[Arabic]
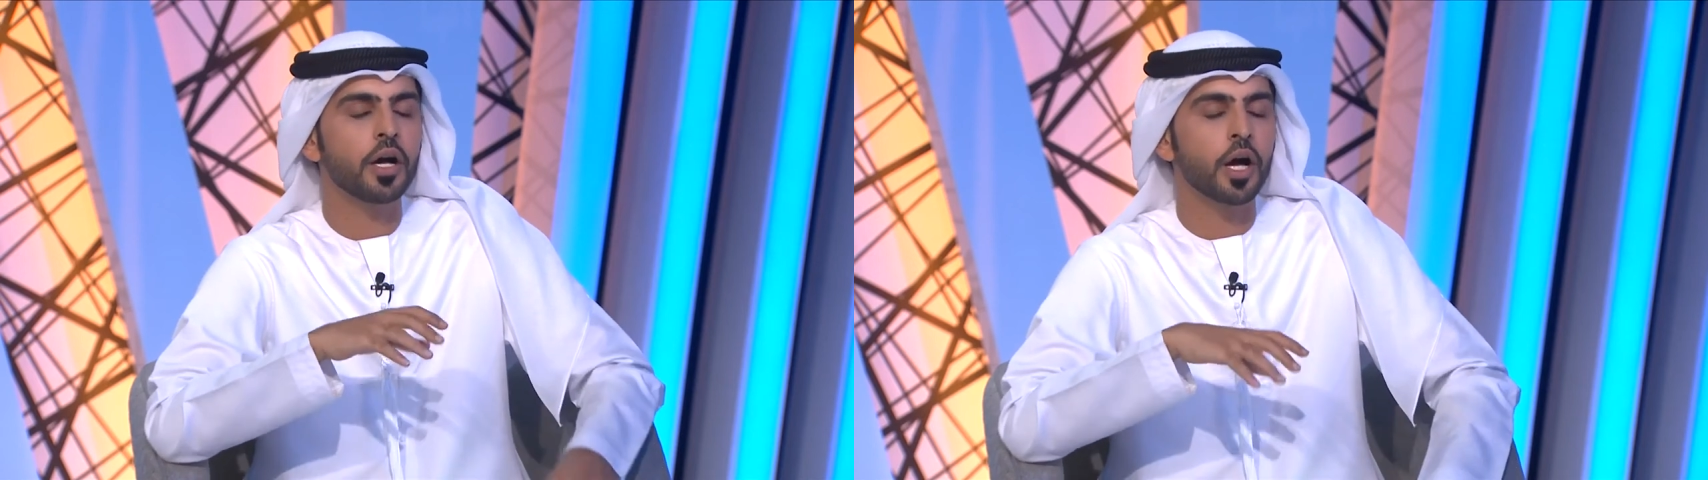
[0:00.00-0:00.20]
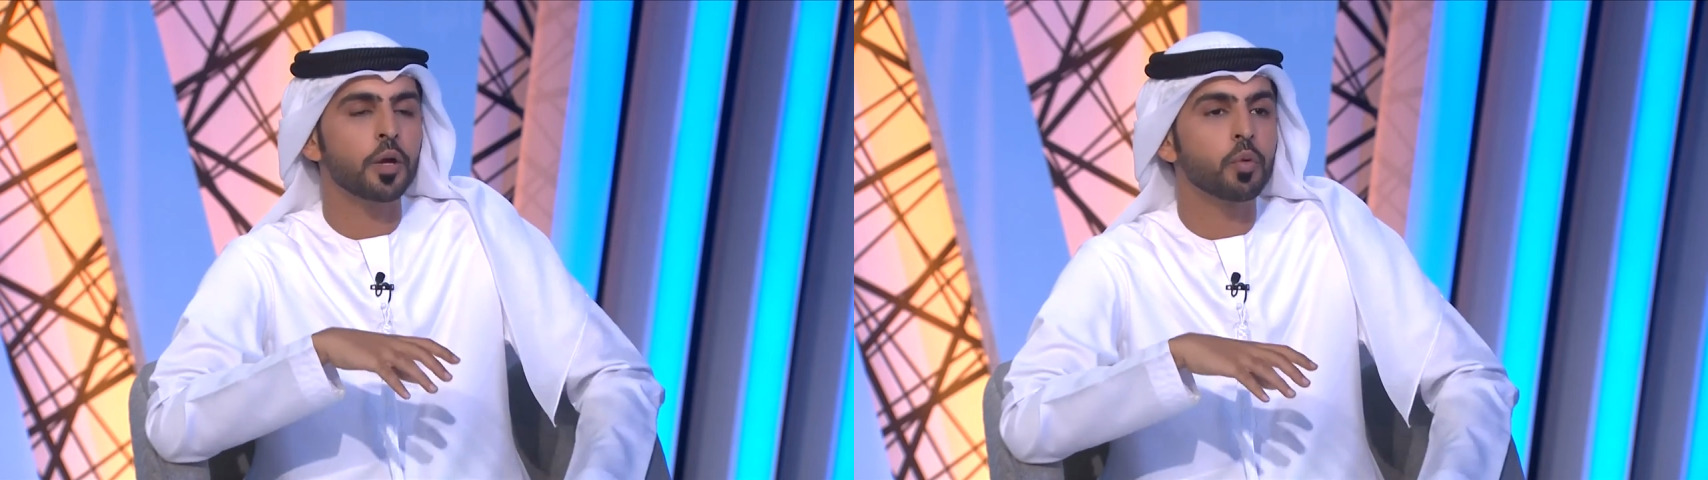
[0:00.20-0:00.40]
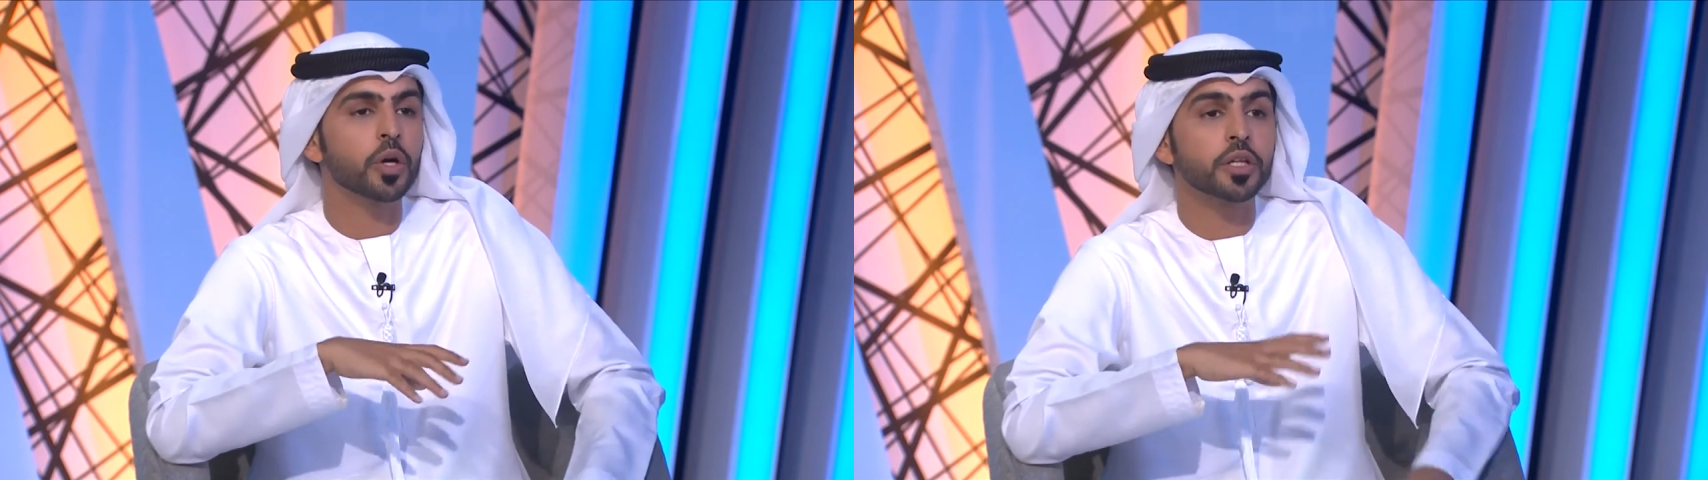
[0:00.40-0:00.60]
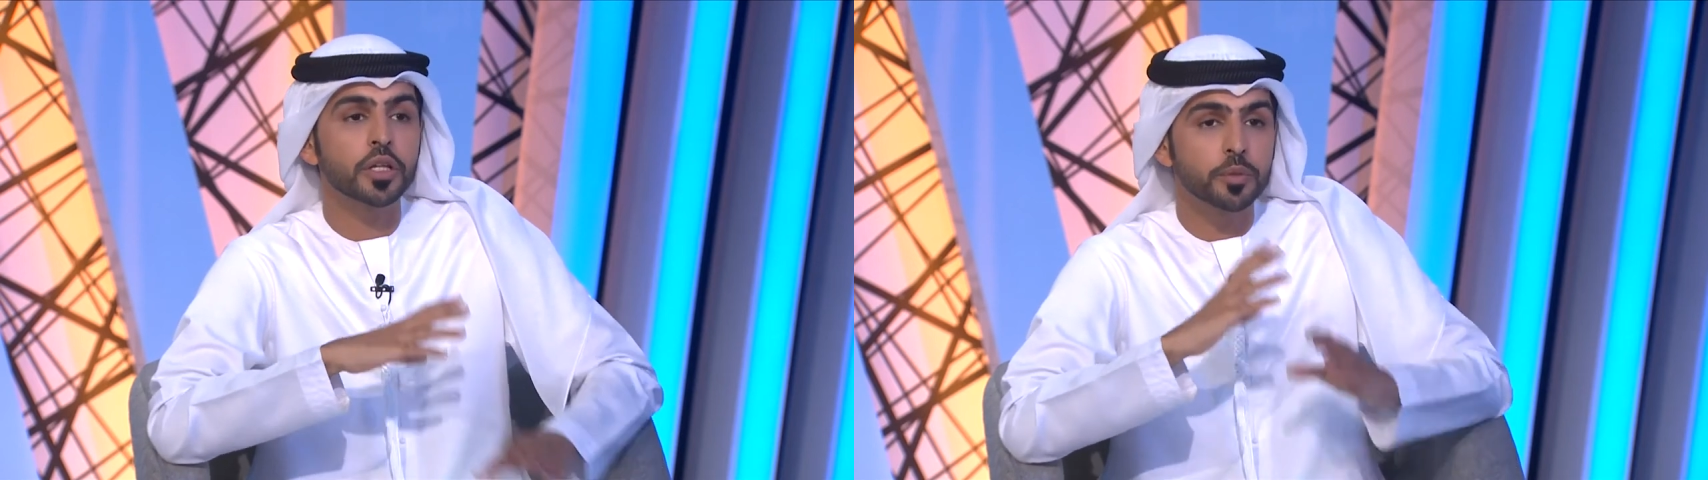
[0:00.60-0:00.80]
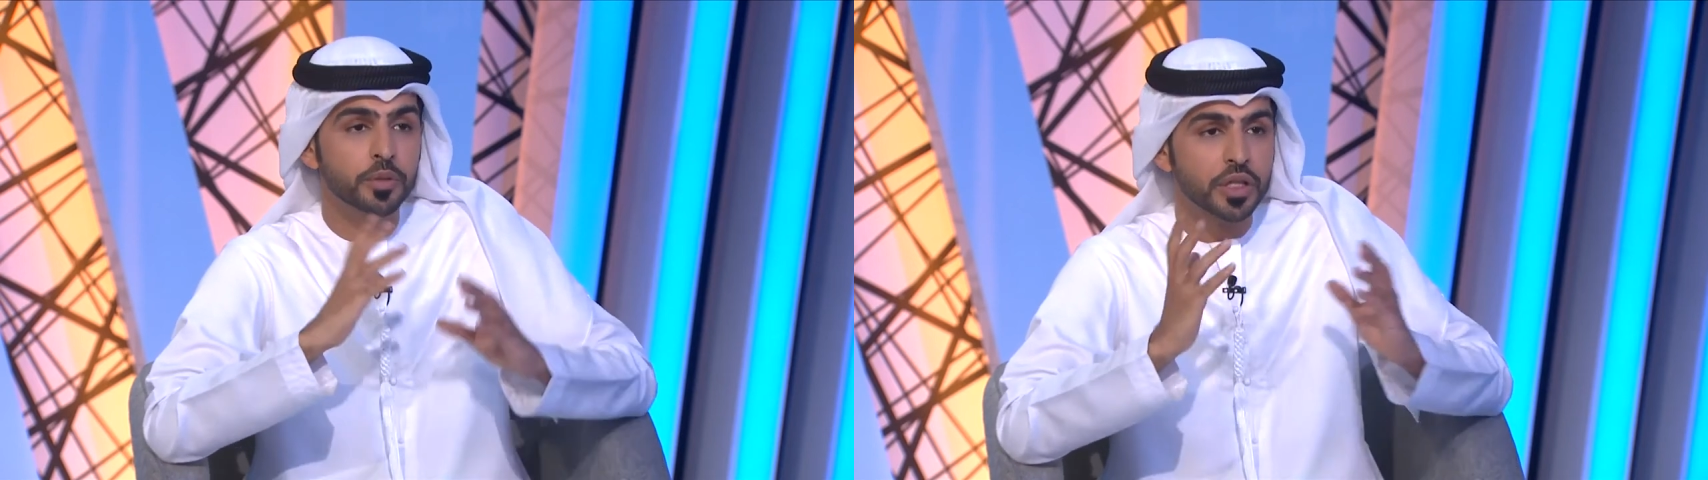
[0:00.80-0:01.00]

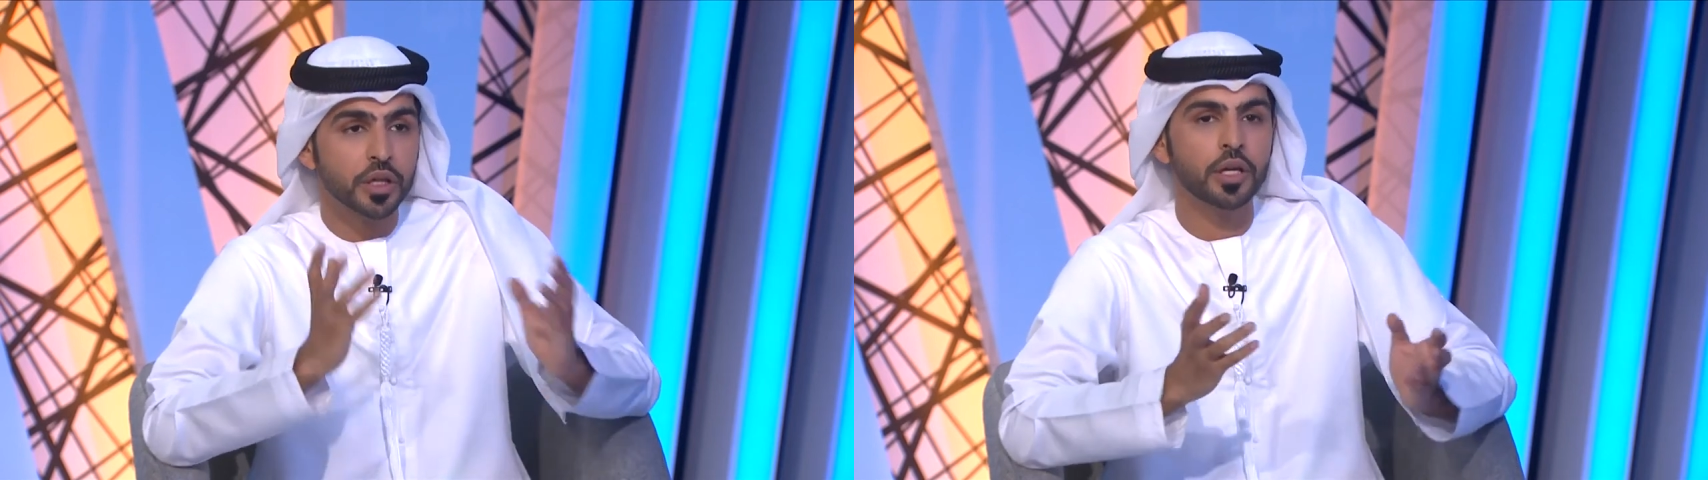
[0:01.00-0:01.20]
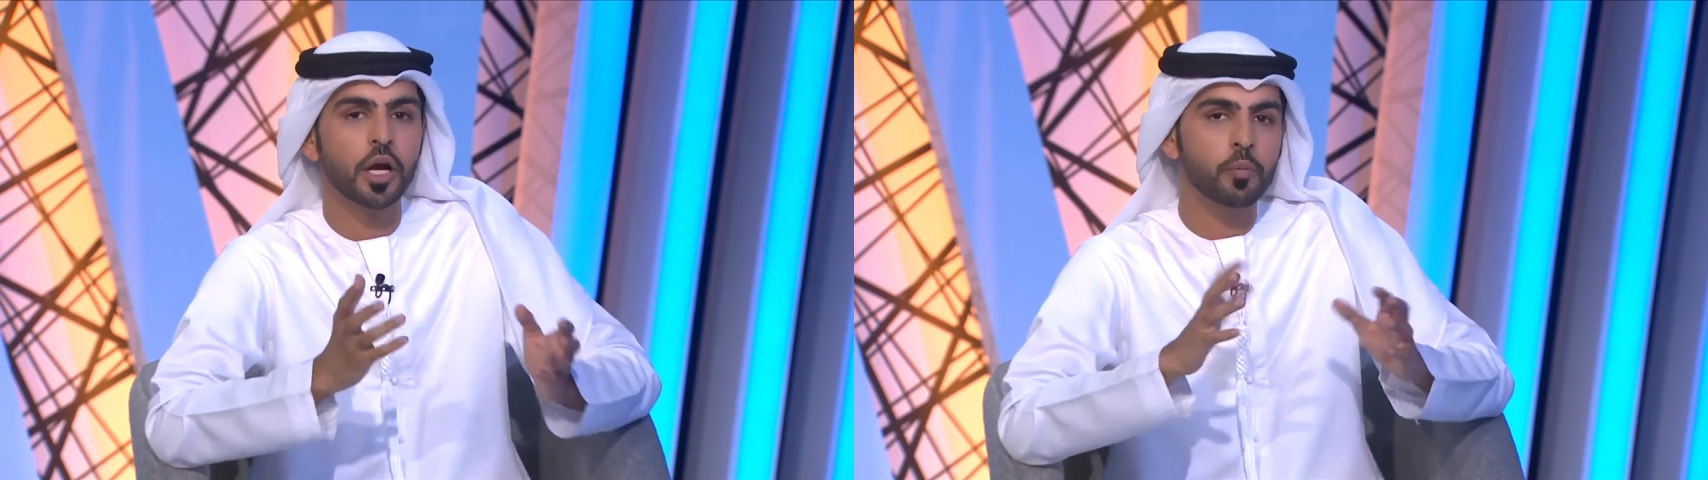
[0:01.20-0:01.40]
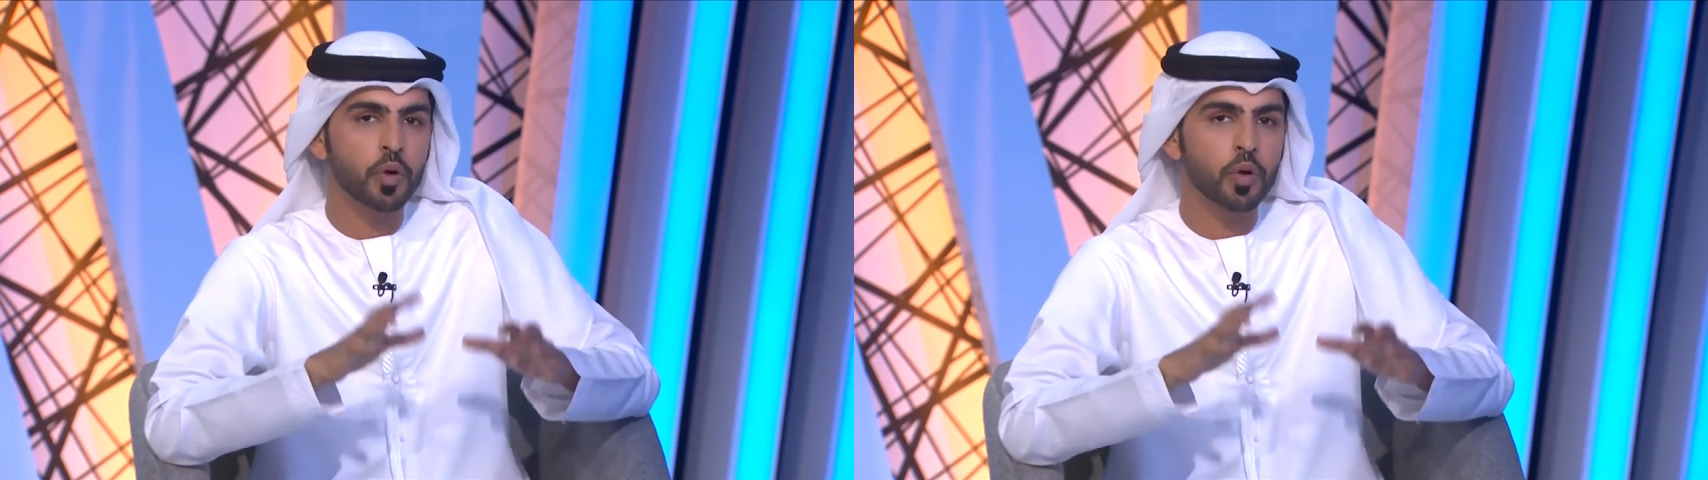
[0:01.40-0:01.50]
المواطنين بشكل عام